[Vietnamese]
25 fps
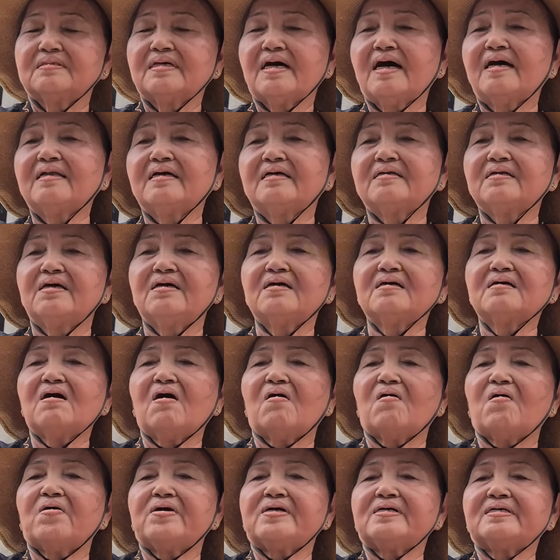ta là điển
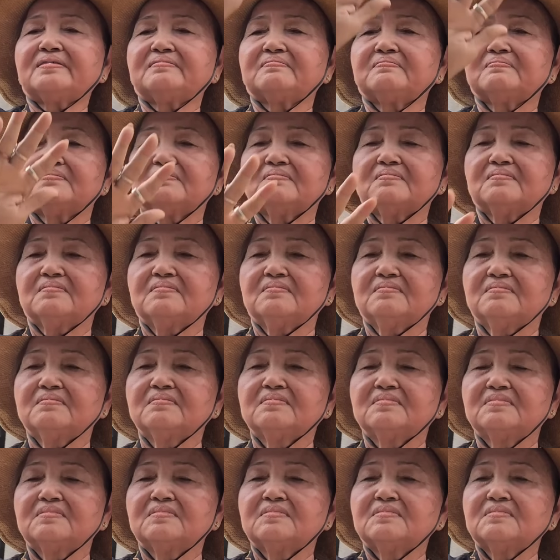hội á
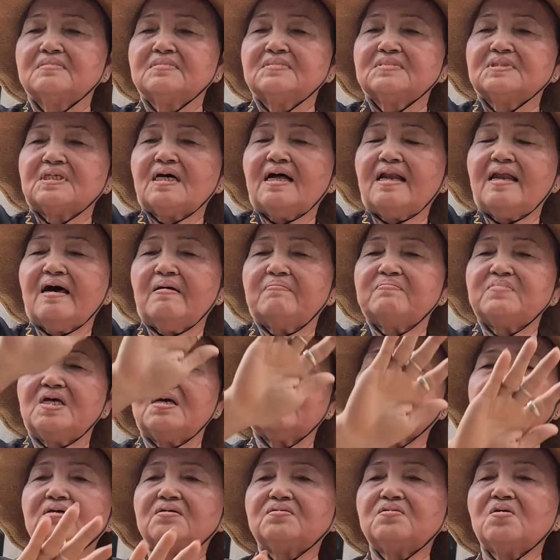ta làm
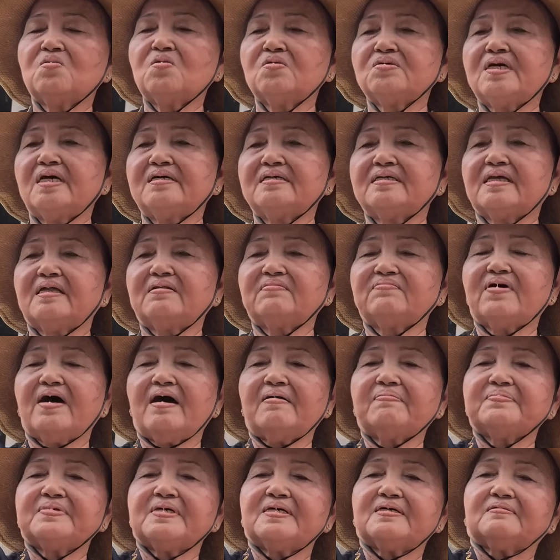việc cho vui vi chánh
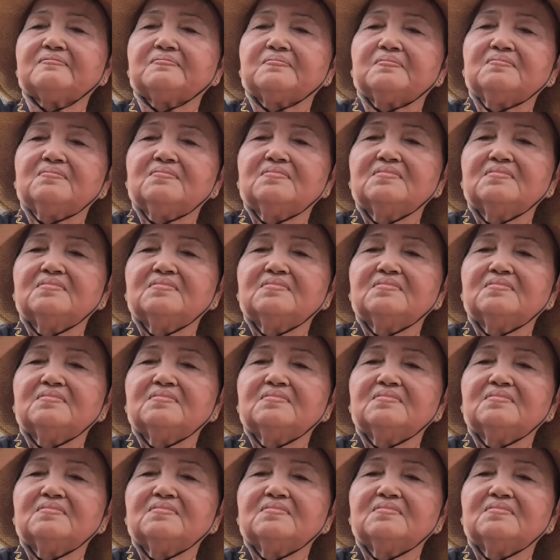pháp nha